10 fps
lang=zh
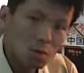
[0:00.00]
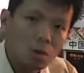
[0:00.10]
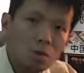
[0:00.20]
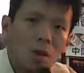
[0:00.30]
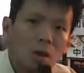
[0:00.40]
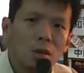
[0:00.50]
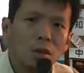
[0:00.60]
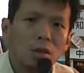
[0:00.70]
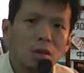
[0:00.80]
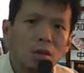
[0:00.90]
对不对？你
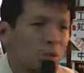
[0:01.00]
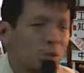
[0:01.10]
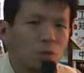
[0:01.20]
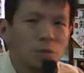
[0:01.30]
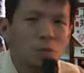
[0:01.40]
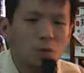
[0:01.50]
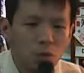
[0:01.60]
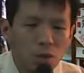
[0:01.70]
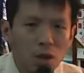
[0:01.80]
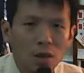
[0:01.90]
跟这民
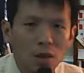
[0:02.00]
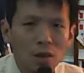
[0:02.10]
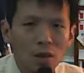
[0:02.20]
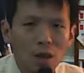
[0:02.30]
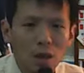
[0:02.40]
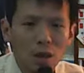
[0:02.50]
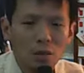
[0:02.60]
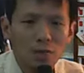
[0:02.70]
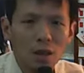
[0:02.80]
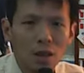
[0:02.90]
国民党他们聊
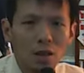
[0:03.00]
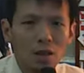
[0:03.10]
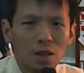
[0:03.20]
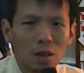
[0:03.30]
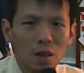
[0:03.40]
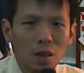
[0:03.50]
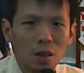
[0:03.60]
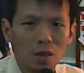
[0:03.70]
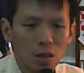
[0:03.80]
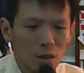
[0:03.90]
啊，泛蓝那些聊啊，
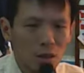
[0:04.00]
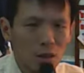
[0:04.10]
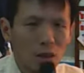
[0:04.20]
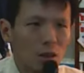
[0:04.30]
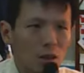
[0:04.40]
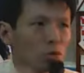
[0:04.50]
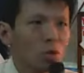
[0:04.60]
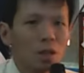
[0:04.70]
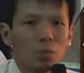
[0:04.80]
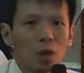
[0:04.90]
他一定聊一聊就说
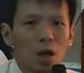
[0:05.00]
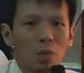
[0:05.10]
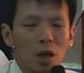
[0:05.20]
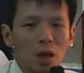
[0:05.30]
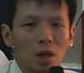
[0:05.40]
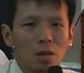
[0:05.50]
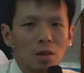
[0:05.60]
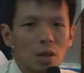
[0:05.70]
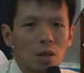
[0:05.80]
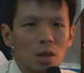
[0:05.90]
人家不好嘛，对不
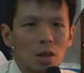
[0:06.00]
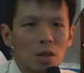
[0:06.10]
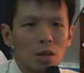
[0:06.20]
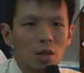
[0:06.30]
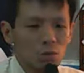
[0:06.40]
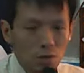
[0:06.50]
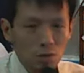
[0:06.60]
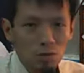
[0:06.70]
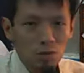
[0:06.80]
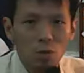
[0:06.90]
对？突
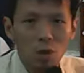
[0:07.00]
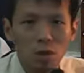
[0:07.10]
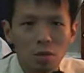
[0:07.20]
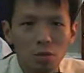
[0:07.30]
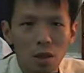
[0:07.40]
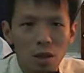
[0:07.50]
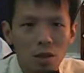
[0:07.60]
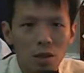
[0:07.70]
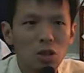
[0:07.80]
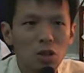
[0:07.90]
就转弯了，对不对？
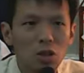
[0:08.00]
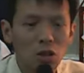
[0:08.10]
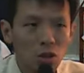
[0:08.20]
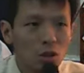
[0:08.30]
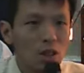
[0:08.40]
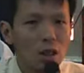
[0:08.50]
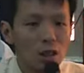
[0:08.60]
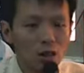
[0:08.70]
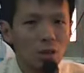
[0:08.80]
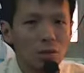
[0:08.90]
你你你跟他
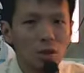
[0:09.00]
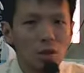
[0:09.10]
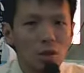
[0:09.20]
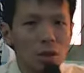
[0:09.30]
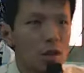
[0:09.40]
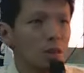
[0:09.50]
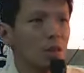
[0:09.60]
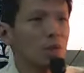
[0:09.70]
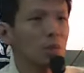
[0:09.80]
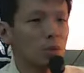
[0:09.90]
聊聊聊半天，哎，这个
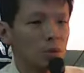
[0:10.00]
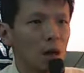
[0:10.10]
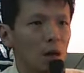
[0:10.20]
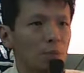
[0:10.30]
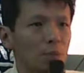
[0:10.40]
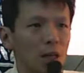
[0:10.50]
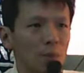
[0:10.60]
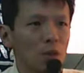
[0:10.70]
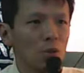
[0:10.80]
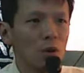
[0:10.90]
人怎么怎么好像不太敢
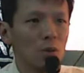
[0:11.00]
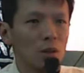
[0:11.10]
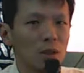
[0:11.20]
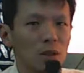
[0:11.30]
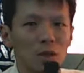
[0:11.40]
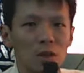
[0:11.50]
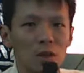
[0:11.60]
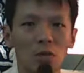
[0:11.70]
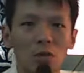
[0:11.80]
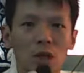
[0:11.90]
面对某些事情，有
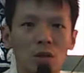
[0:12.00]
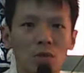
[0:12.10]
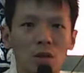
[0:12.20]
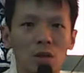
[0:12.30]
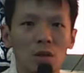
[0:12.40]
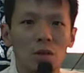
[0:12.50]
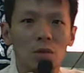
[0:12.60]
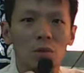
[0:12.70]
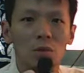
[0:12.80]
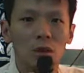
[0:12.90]
没有这种感觉？对
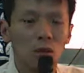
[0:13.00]
不对？